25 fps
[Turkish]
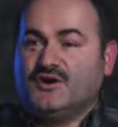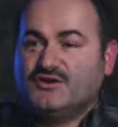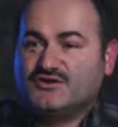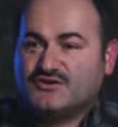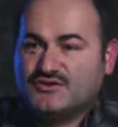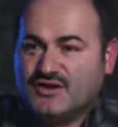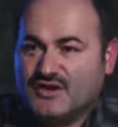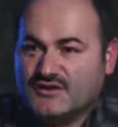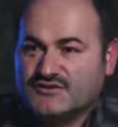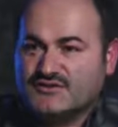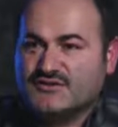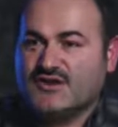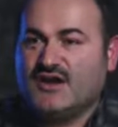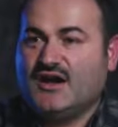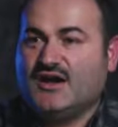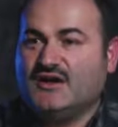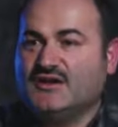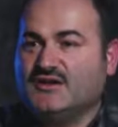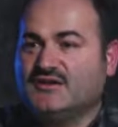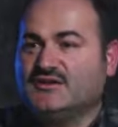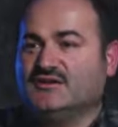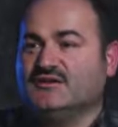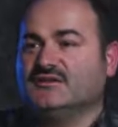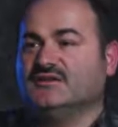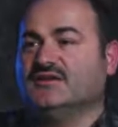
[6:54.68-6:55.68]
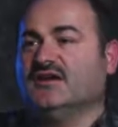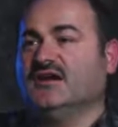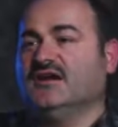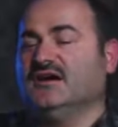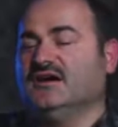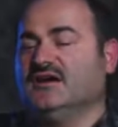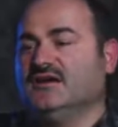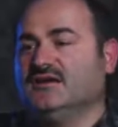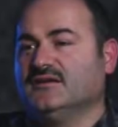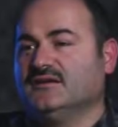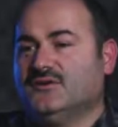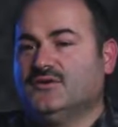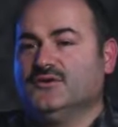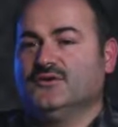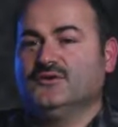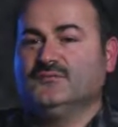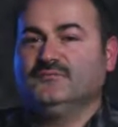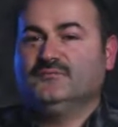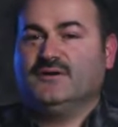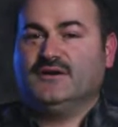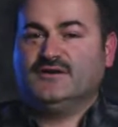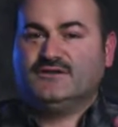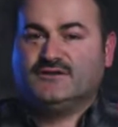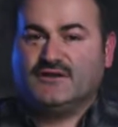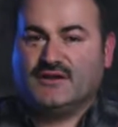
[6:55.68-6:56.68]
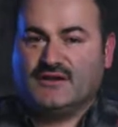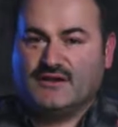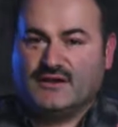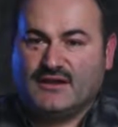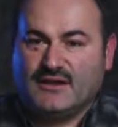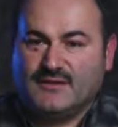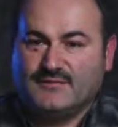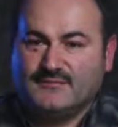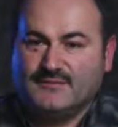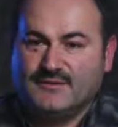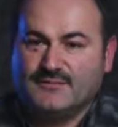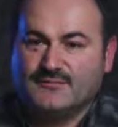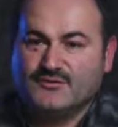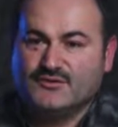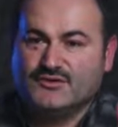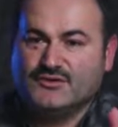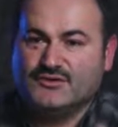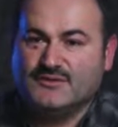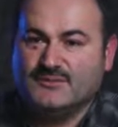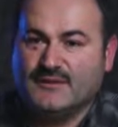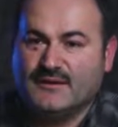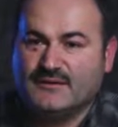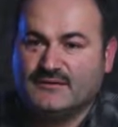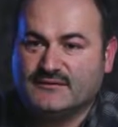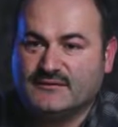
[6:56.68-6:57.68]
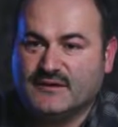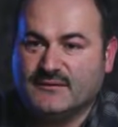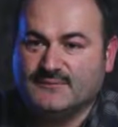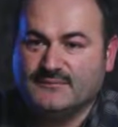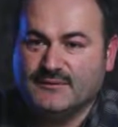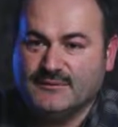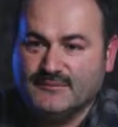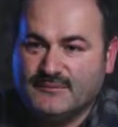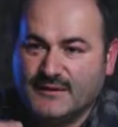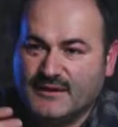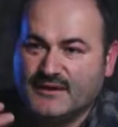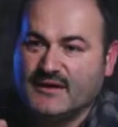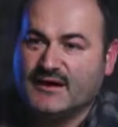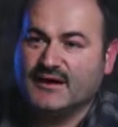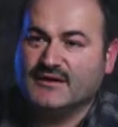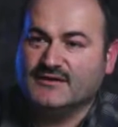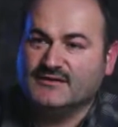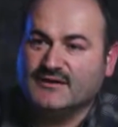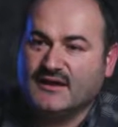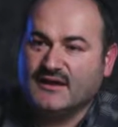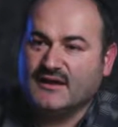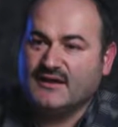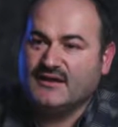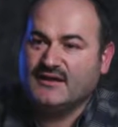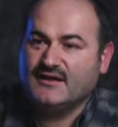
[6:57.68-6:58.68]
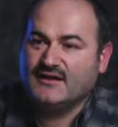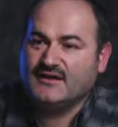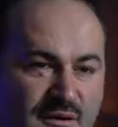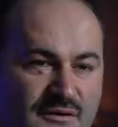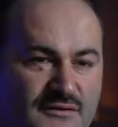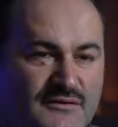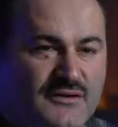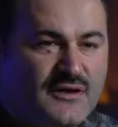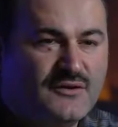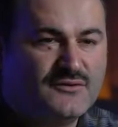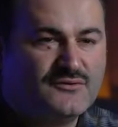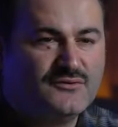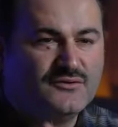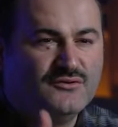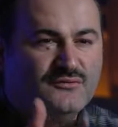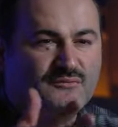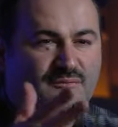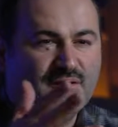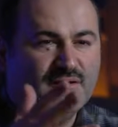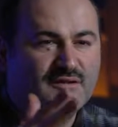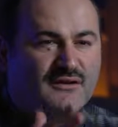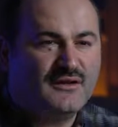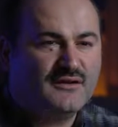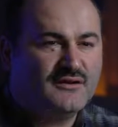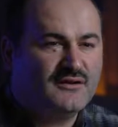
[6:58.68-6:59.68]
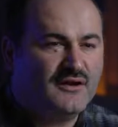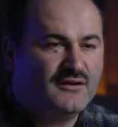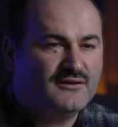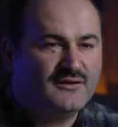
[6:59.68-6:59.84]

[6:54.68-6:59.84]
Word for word: başkası hakkında onun başına gelen bir musibette, bir belada beşer zulmeder,